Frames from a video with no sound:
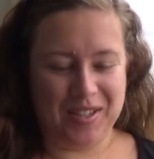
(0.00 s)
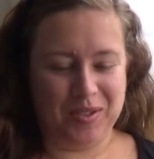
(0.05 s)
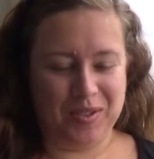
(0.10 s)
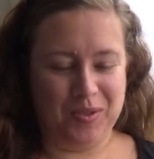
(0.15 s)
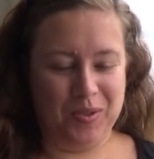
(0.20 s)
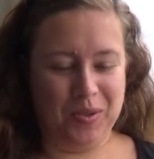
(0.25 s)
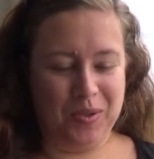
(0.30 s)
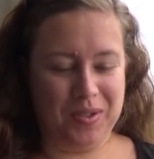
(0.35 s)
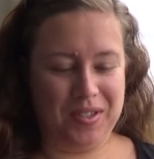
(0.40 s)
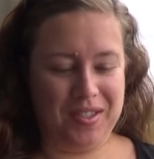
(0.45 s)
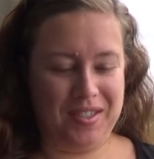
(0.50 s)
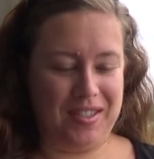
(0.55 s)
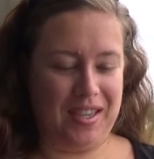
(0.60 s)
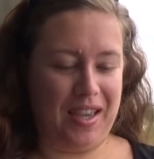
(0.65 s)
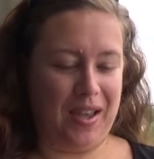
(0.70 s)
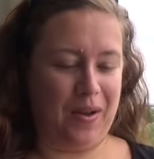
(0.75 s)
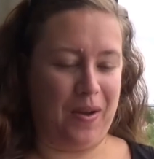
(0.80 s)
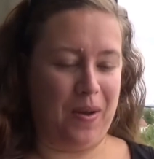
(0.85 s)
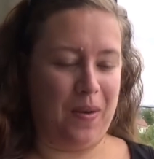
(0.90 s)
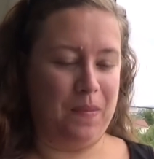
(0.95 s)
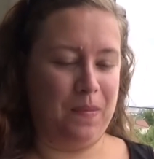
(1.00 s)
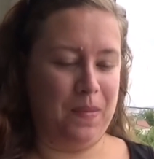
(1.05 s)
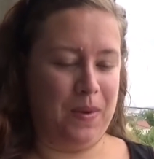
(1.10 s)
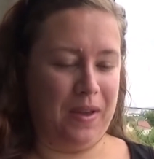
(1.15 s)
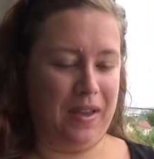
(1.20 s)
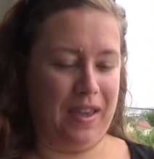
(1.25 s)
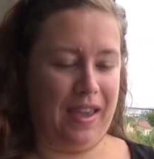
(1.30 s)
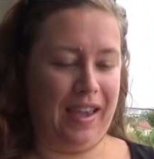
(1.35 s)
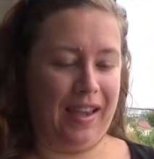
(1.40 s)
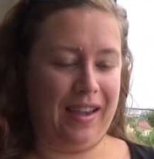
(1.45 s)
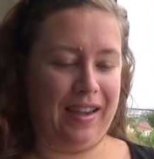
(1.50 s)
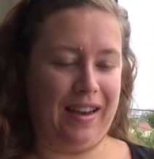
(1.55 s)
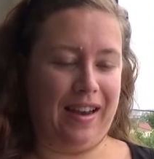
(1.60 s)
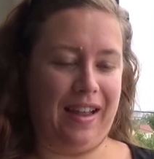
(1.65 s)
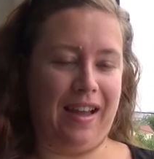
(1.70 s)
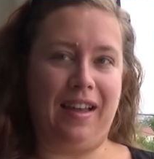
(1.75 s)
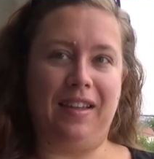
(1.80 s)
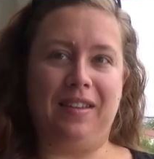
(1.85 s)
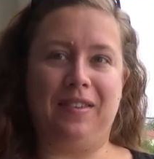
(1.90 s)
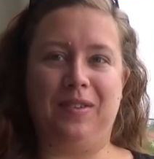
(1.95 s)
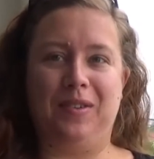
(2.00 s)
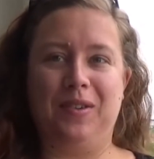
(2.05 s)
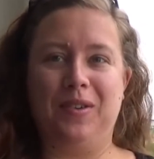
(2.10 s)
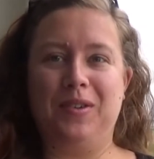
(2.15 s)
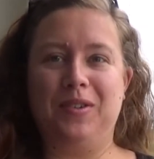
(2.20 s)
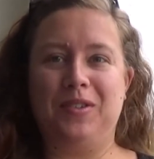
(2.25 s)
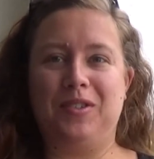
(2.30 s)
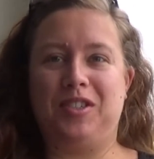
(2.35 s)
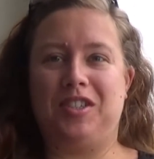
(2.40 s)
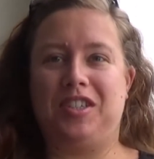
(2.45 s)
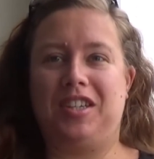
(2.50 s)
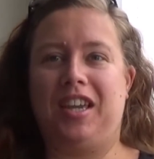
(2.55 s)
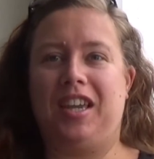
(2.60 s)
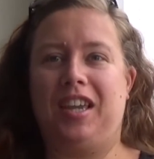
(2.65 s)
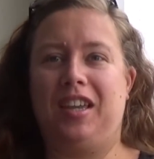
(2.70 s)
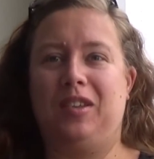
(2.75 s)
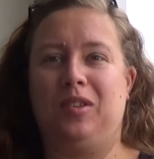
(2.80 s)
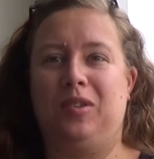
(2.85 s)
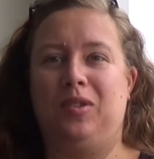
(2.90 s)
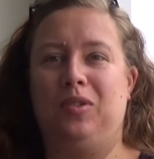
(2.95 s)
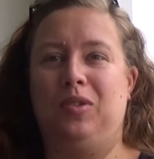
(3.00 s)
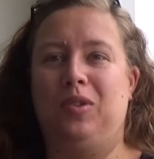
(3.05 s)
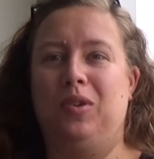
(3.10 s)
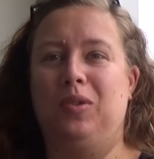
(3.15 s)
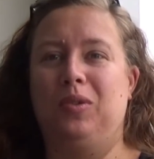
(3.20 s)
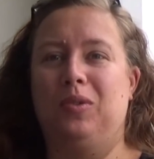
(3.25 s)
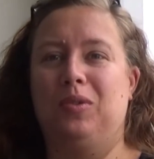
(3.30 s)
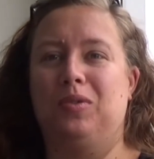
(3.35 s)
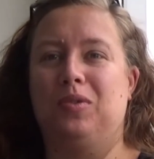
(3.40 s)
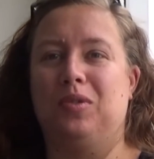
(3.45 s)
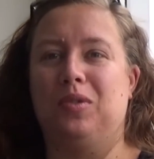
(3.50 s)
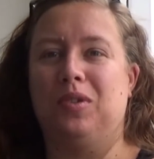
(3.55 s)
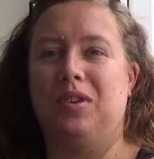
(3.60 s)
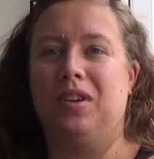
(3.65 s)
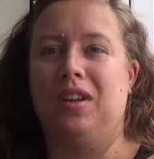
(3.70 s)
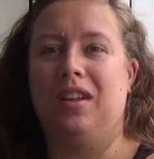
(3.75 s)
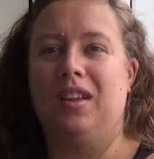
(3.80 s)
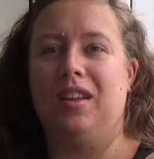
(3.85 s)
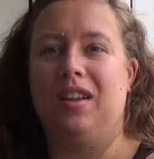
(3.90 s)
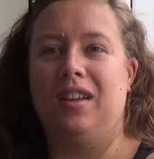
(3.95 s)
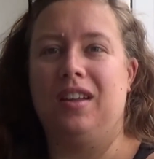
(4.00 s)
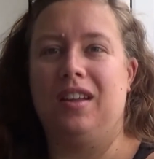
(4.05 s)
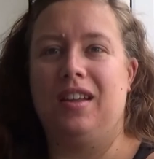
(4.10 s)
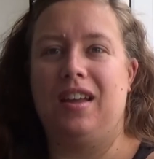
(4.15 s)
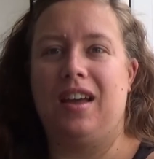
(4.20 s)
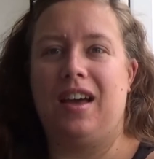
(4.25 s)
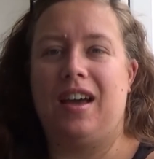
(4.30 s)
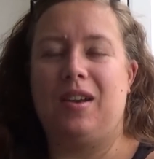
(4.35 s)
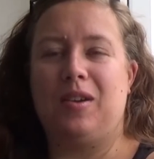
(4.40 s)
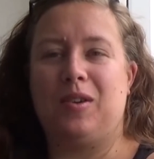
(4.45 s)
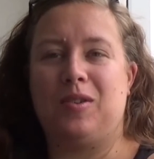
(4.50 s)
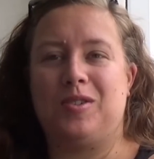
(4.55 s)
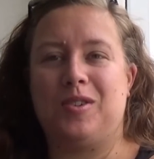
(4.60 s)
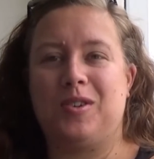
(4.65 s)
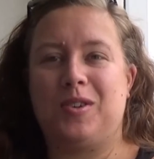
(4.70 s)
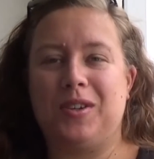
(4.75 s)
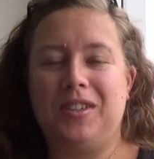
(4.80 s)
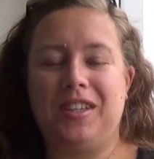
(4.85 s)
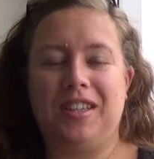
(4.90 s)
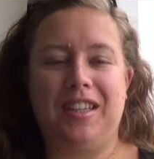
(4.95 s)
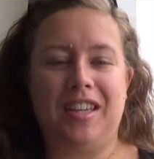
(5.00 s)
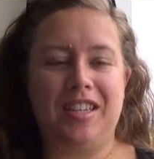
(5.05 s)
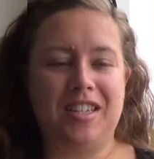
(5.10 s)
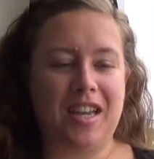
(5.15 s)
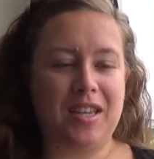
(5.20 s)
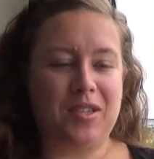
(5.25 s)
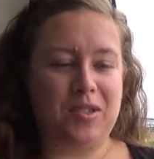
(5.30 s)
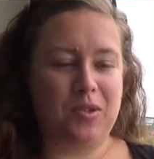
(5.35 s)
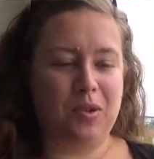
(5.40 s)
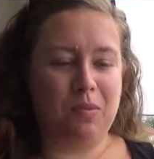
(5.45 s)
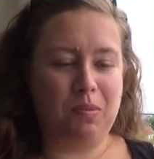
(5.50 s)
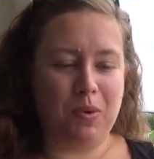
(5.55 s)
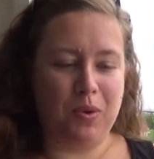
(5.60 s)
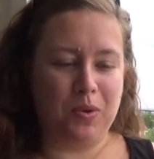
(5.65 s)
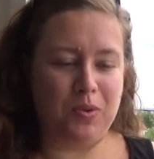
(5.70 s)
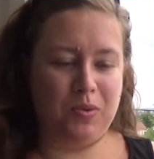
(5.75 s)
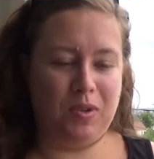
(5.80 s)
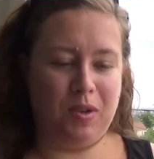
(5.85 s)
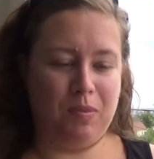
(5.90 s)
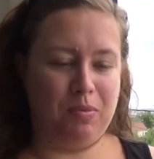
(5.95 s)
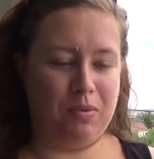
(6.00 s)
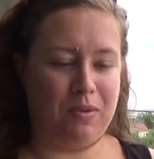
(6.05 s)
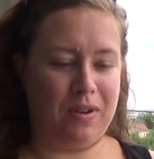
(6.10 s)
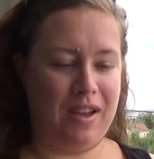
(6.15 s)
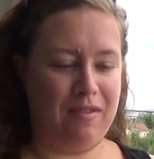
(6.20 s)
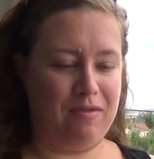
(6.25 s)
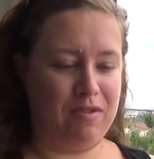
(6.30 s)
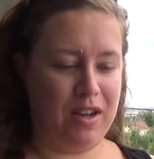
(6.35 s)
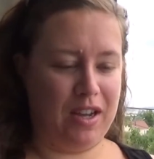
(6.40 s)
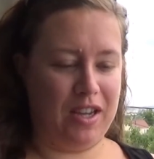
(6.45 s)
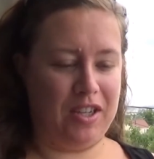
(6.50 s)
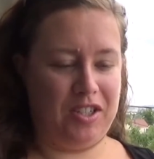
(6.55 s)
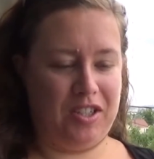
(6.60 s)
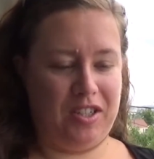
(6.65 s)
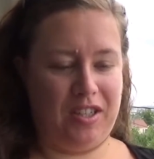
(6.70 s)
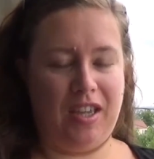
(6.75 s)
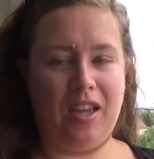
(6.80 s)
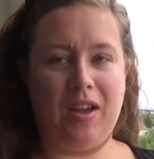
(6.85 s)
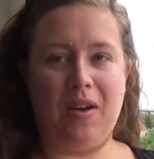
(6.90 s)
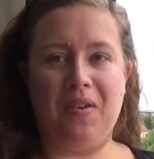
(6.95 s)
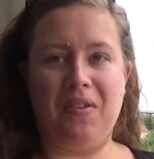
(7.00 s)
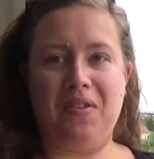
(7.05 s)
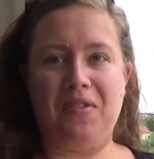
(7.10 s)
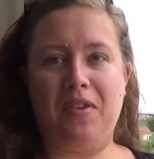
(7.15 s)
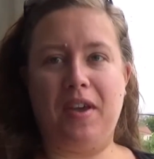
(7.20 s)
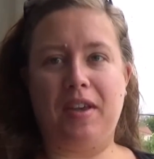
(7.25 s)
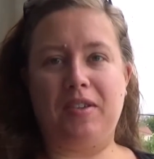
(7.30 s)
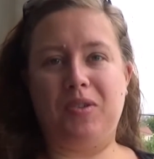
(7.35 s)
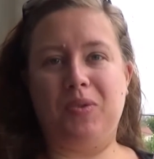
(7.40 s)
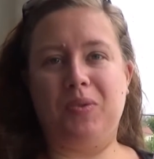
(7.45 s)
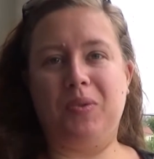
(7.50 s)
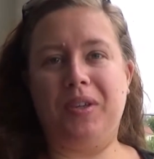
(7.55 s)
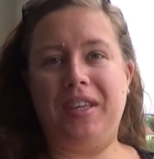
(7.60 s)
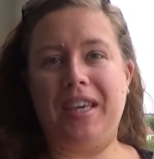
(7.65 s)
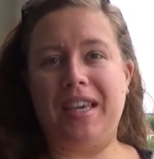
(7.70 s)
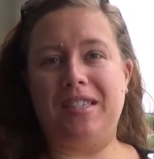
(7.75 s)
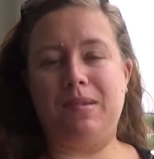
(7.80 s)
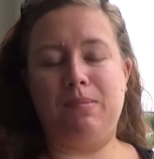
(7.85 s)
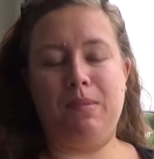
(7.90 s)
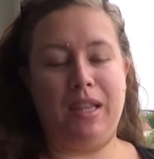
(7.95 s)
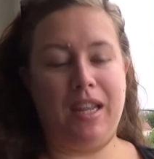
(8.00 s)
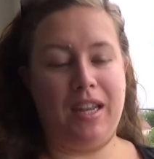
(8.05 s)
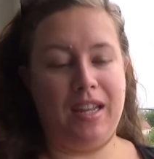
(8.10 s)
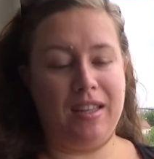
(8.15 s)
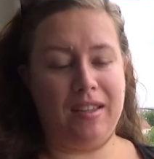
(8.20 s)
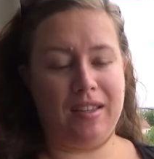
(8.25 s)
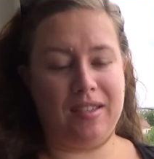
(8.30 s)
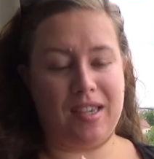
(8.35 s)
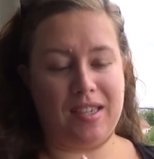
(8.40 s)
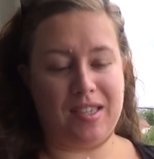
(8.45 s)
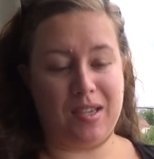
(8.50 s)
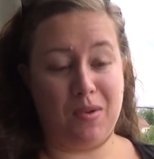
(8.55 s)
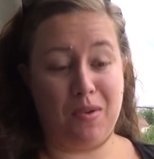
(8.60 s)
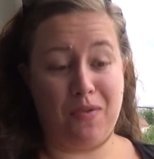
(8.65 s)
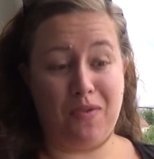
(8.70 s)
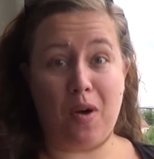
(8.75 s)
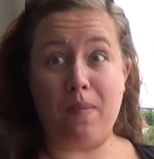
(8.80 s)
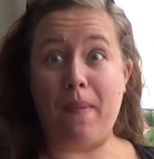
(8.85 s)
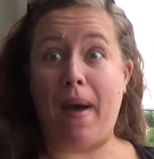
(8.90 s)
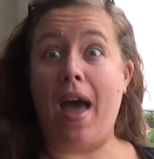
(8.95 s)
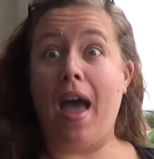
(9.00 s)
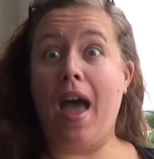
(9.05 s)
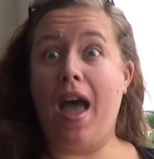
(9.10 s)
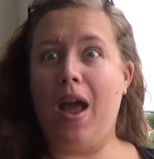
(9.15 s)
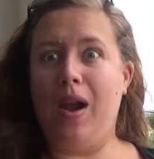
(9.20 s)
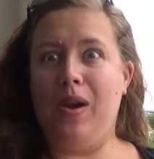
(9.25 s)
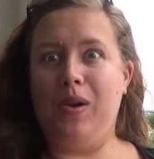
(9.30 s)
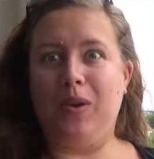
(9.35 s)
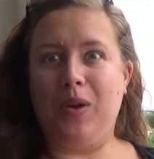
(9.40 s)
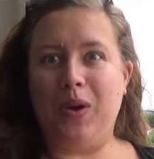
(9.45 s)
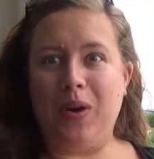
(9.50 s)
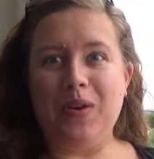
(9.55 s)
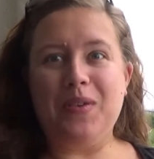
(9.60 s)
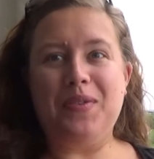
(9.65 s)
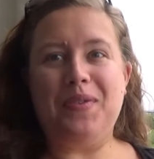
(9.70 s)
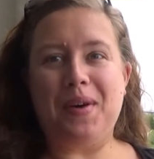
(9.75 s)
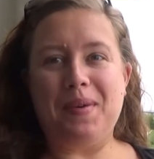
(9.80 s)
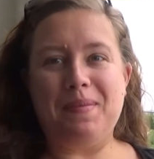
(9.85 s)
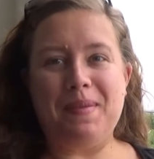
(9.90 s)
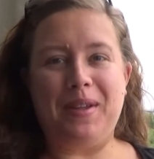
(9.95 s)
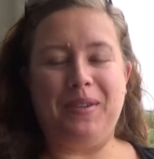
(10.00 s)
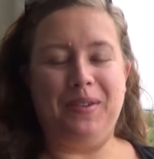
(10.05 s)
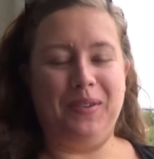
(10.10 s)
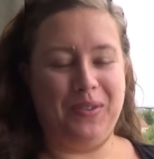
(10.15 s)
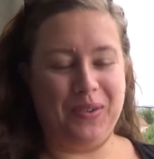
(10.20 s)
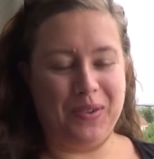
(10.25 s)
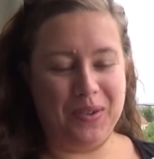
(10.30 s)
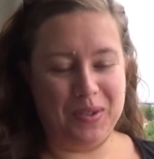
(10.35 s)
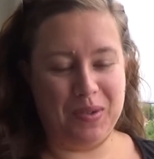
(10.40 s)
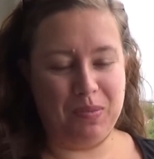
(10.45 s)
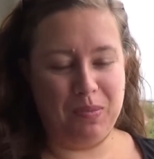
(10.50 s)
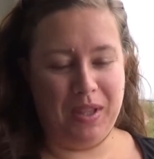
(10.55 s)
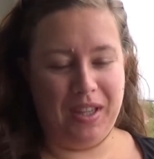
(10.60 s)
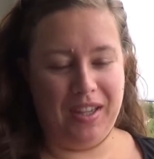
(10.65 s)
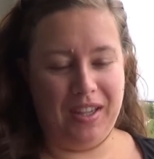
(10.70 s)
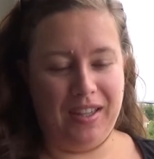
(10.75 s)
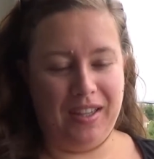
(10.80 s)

du sérum éclat de chez de nouveau Alors, je connais déjà ce produit pour l'avoir acheté en version 15 ml. Ça, c'est le format, le grand format de 30 ml.